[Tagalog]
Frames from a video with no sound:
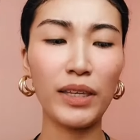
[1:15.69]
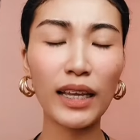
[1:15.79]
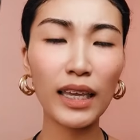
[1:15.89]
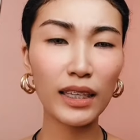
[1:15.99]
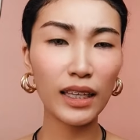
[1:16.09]
May
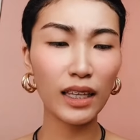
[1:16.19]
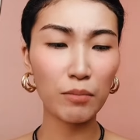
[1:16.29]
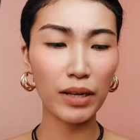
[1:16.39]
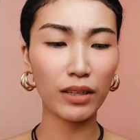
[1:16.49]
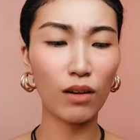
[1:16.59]
nakita na
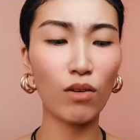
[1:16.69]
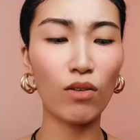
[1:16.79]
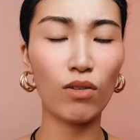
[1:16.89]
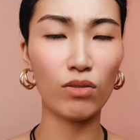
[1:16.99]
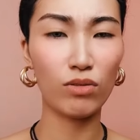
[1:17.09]
naman
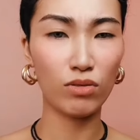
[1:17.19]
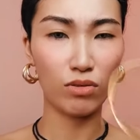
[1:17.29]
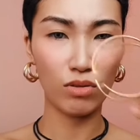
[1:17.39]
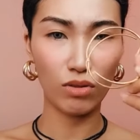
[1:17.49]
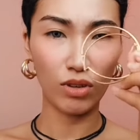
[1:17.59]
ako.
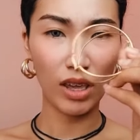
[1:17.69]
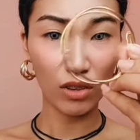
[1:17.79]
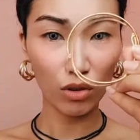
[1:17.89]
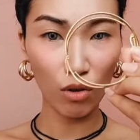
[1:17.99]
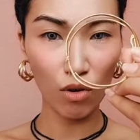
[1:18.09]
Oh,
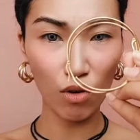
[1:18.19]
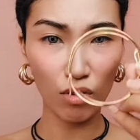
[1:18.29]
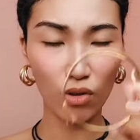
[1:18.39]
ito.